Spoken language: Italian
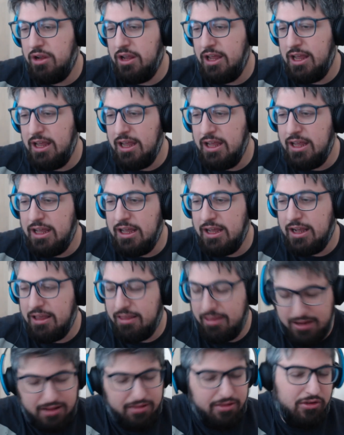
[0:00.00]
eh, che
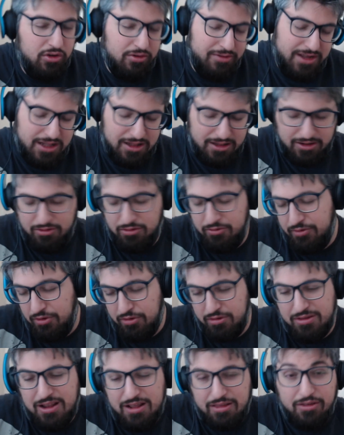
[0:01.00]
sarà sicuramente non
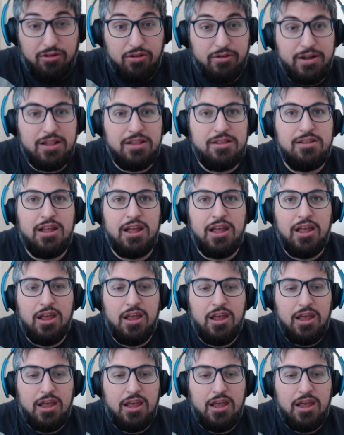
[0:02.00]
forse sicuramente